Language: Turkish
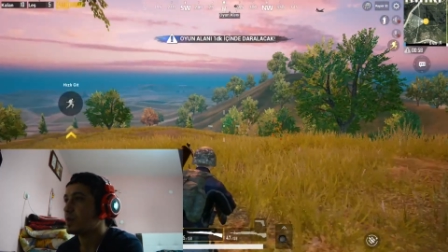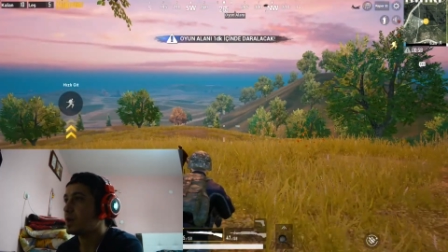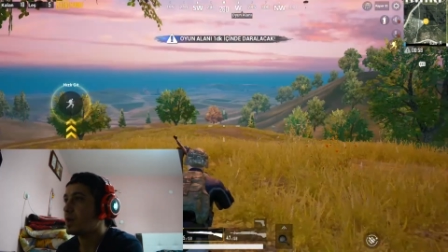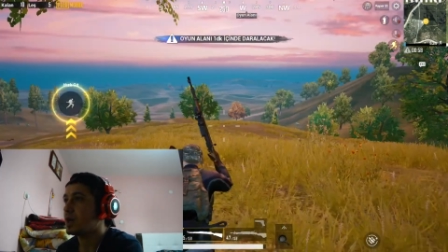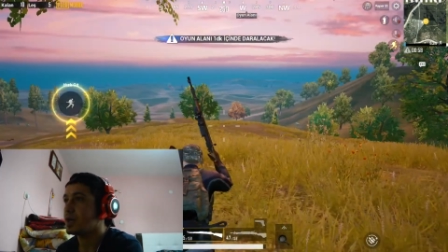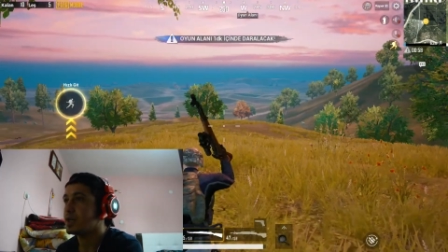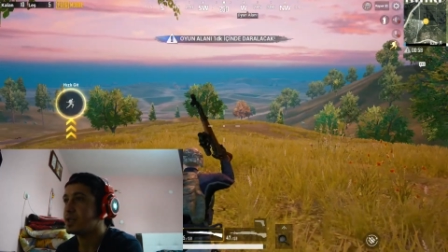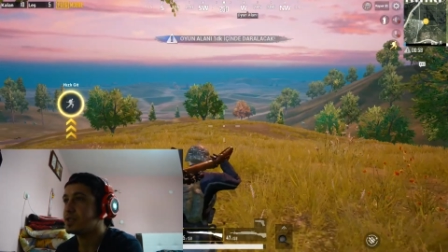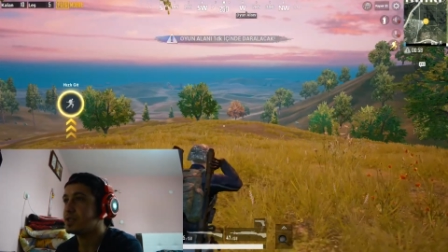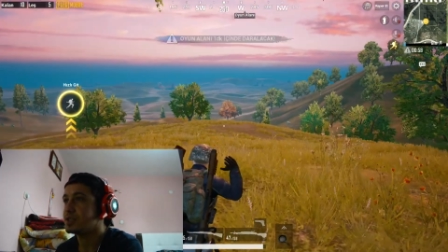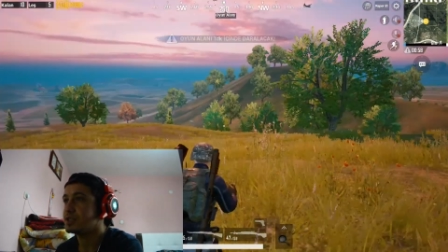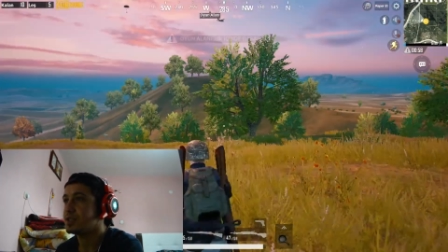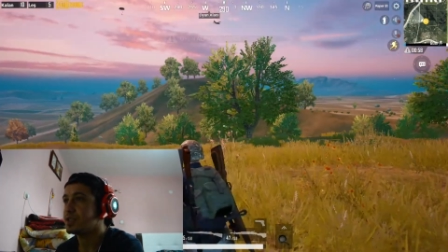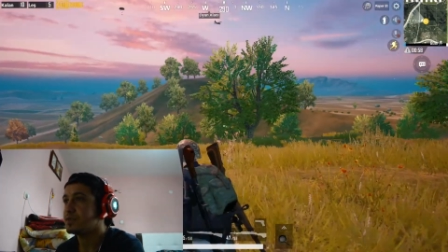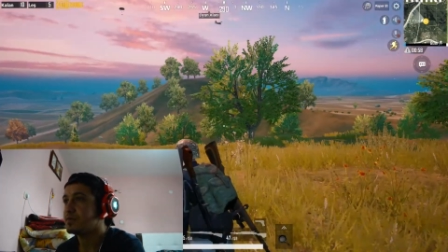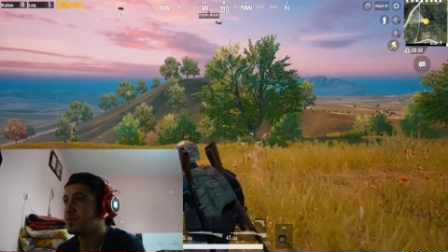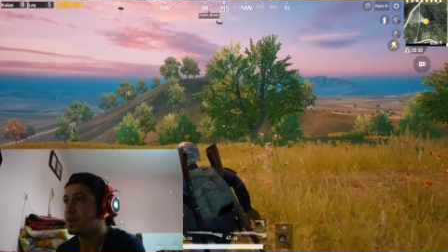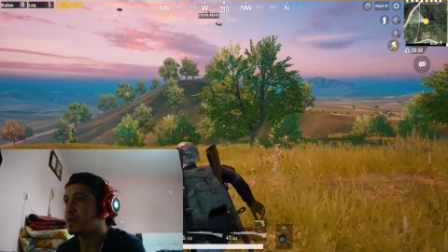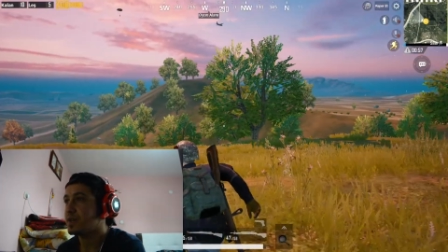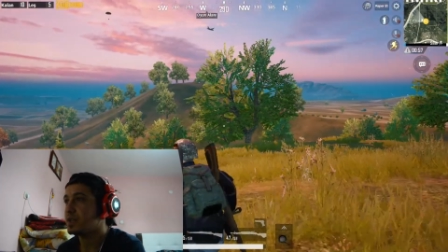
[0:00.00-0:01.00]

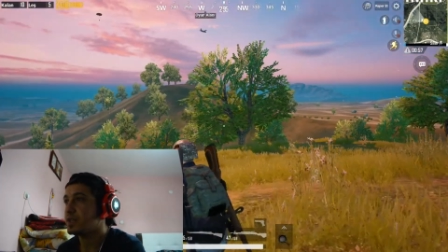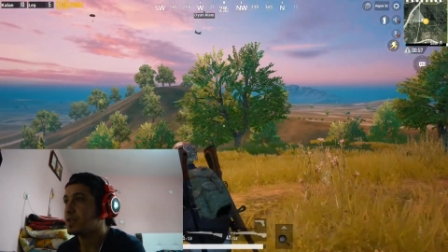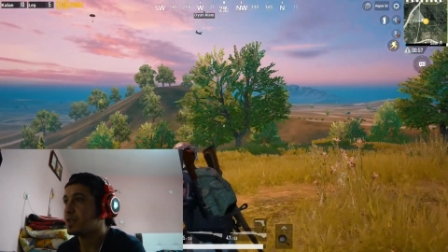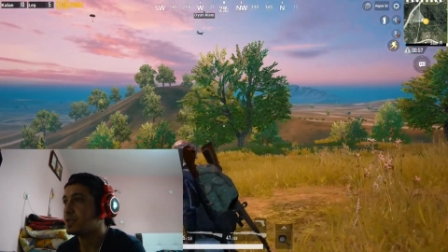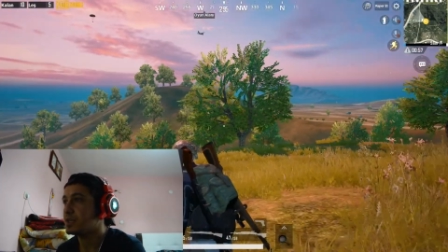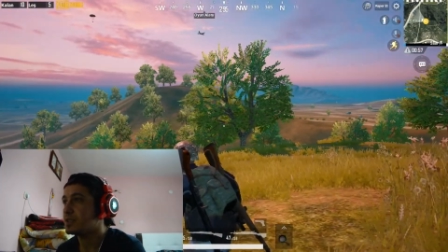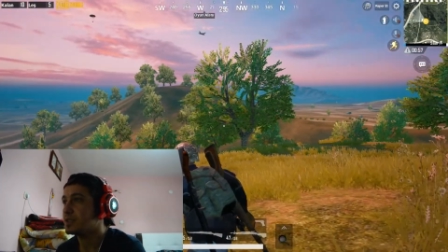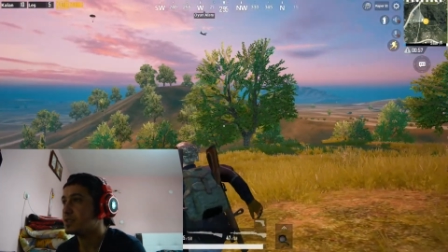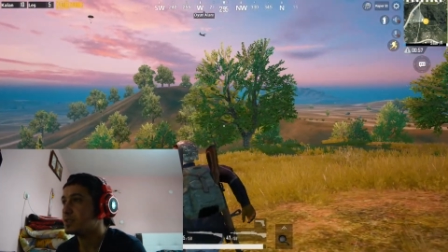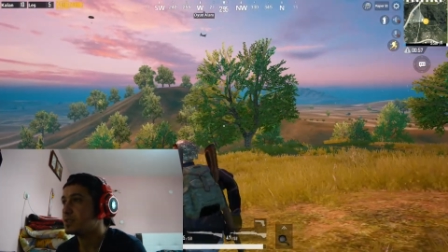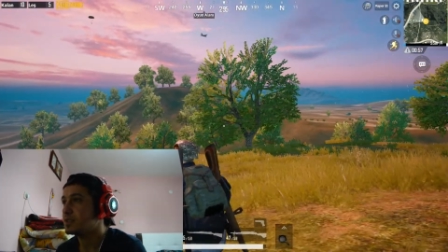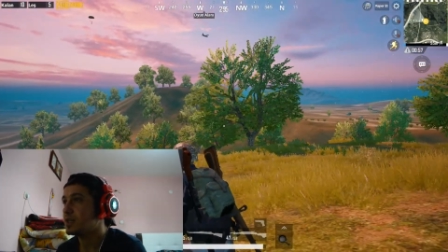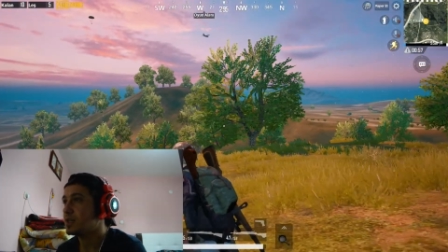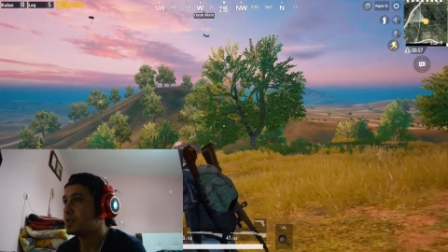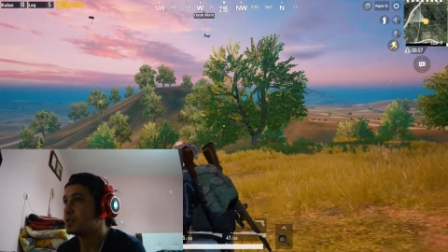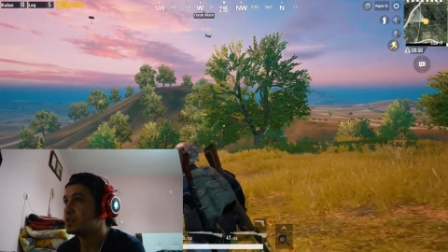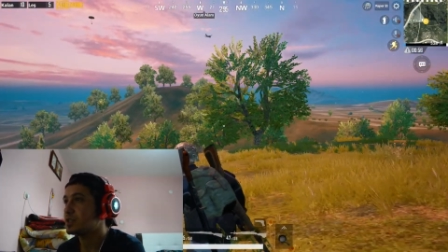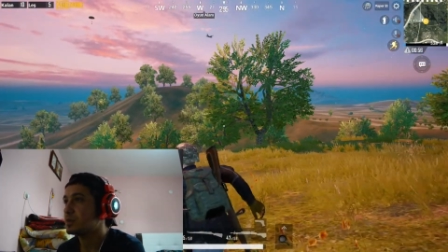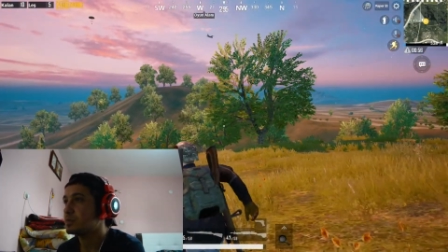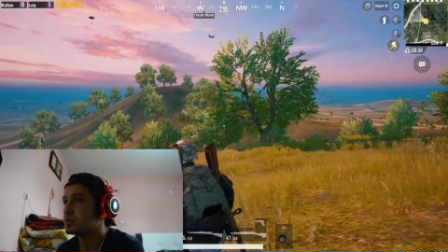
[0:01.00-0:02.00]
Arkadaşlarım falan geldi.
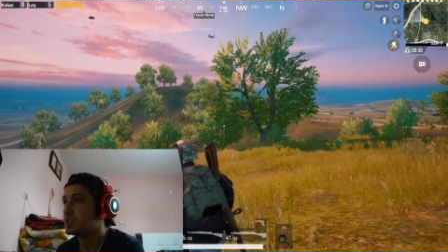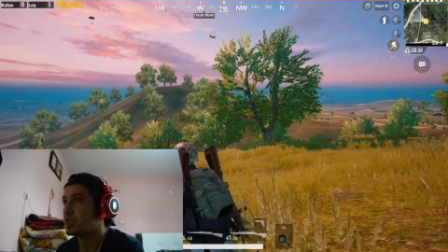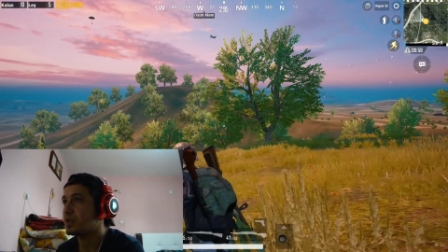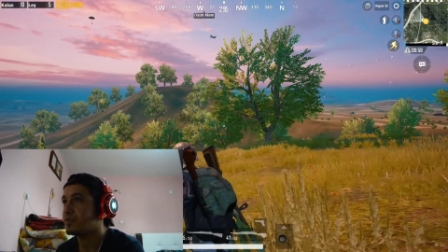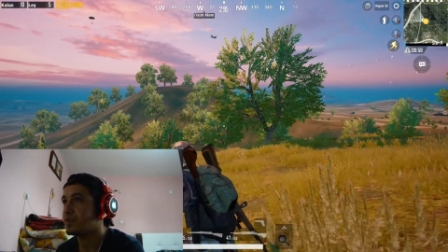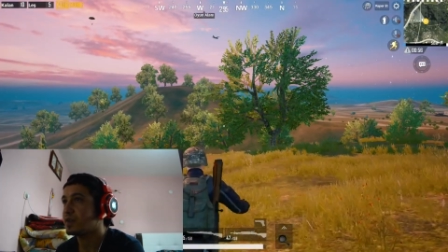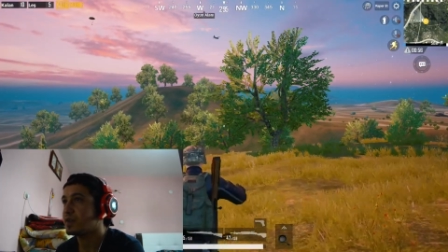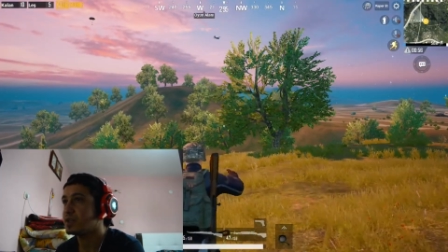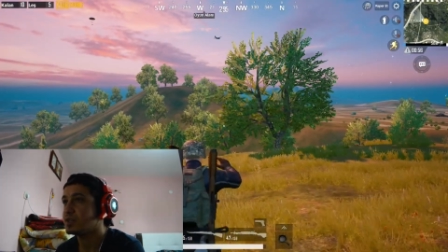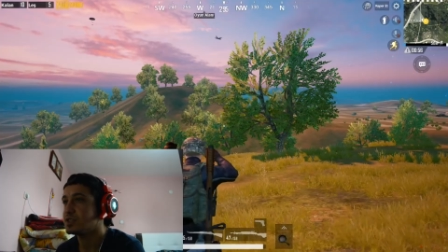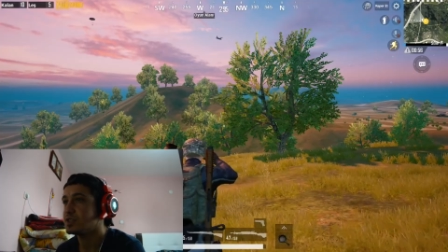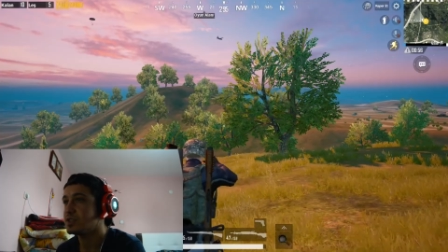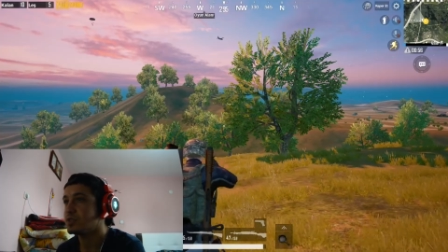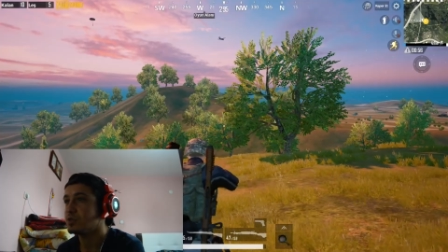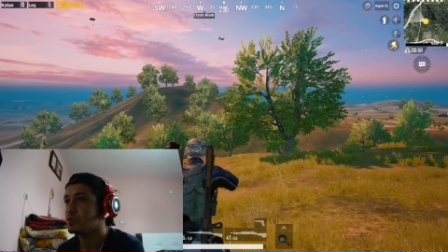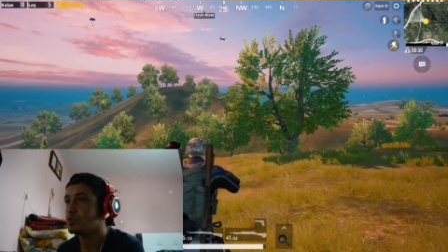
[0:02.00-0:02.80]
Akşam çay falan içtik